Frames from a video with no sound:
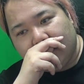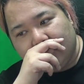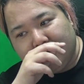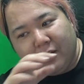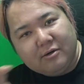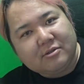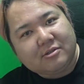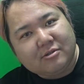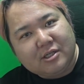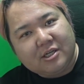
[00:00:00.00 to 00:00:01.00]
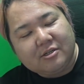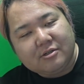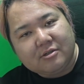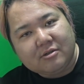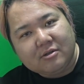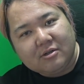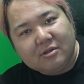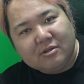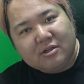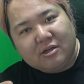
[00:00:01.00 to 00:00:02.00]
で、マウス握る
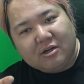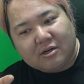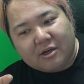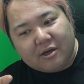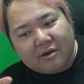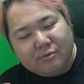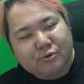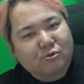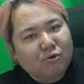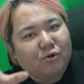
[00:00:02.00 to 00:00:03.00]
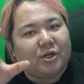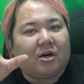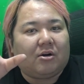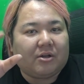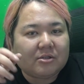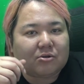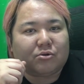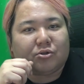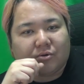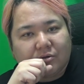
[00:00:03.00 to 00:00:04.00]
手だけ不得意からね、その
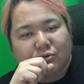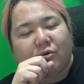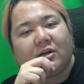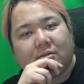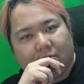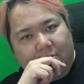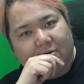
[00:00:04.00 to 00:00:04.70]
人ね、太かった。